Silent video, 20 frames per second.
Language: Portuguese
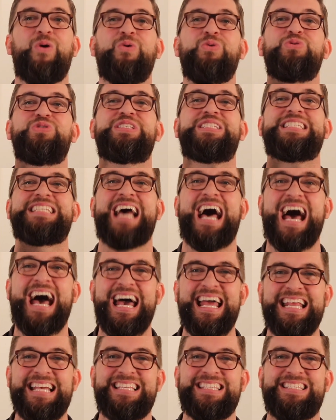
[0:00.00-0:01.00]

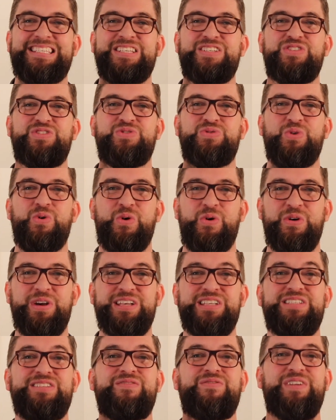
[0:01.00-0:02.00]
Usar esses
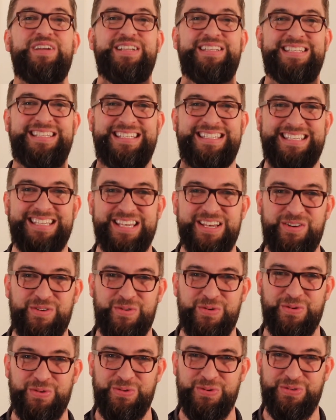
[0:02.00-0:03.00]
dois
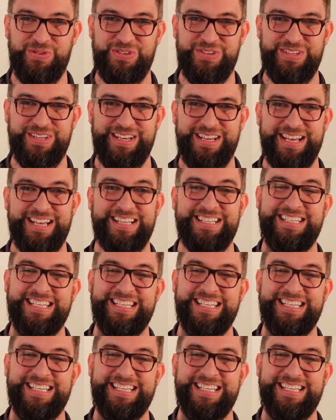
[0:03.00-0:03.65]
versículos